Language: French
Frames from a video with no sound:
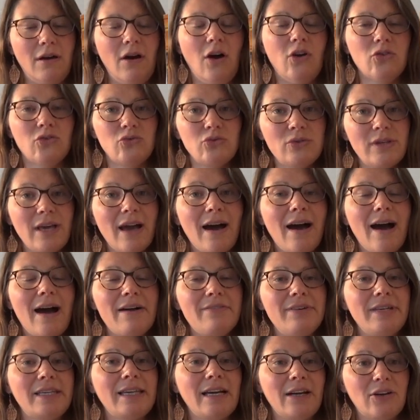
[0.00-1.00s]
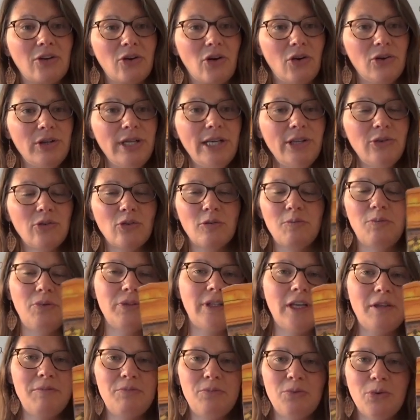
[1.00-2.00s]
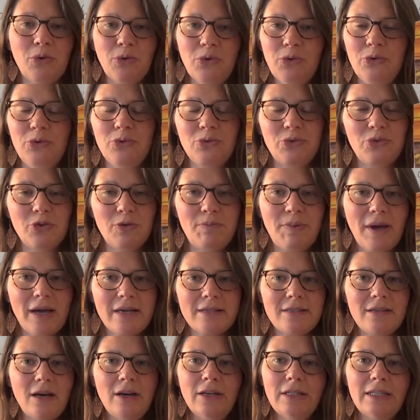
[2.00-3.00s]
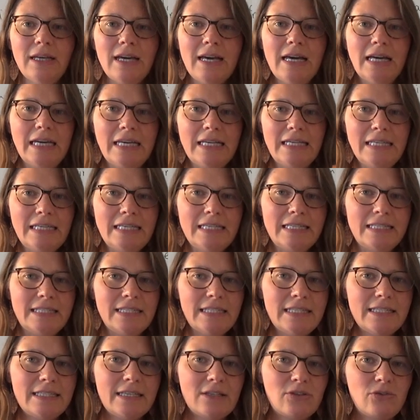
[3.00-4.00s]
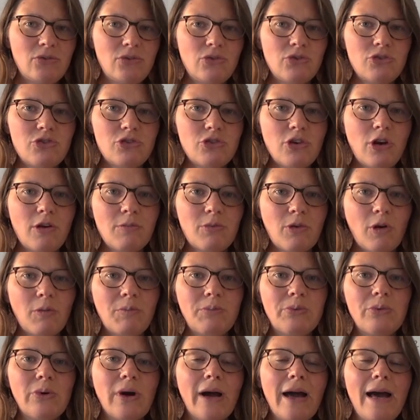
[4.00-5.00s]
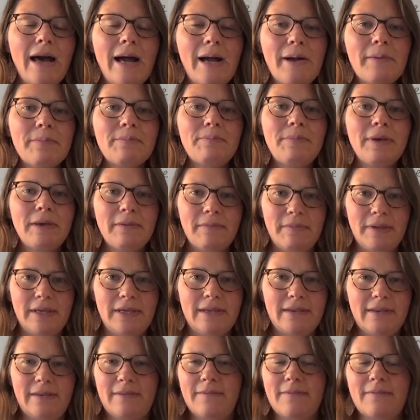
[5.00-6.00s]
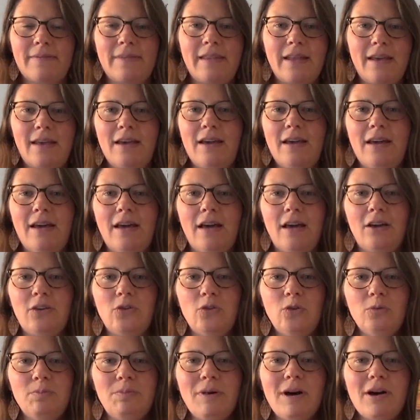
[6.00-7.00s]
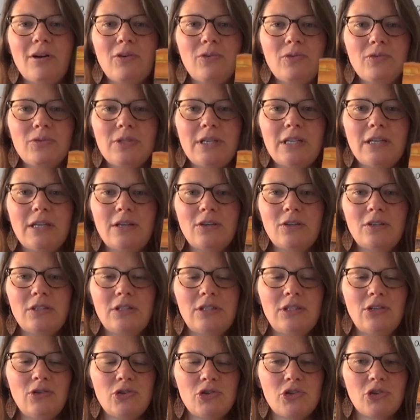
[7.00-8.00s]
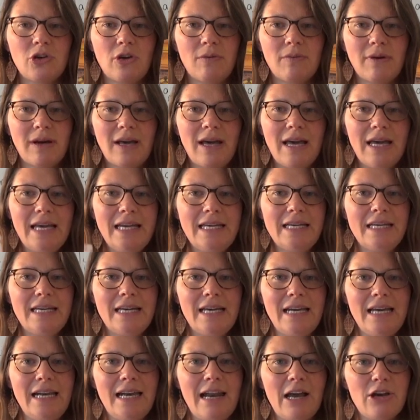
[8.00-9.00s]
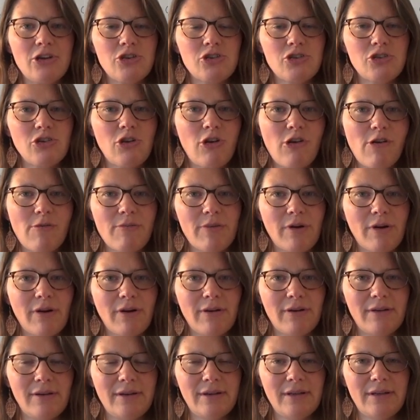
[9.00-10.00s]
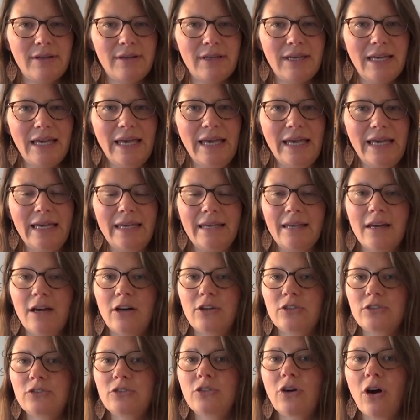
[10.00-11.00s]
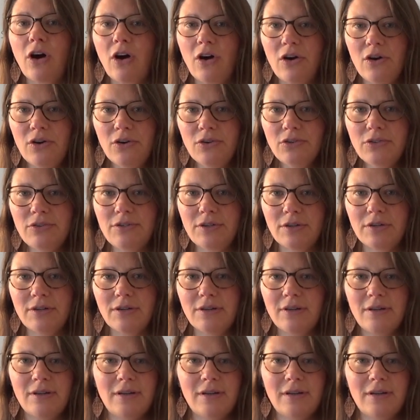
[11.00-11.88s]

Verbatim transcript: en tout cas avec un grand lit, donc peut-être pour une ou deux personnes. Ici, c'est une chambre pour un bébé. Comparons ces deux chambres. La chambre est grande,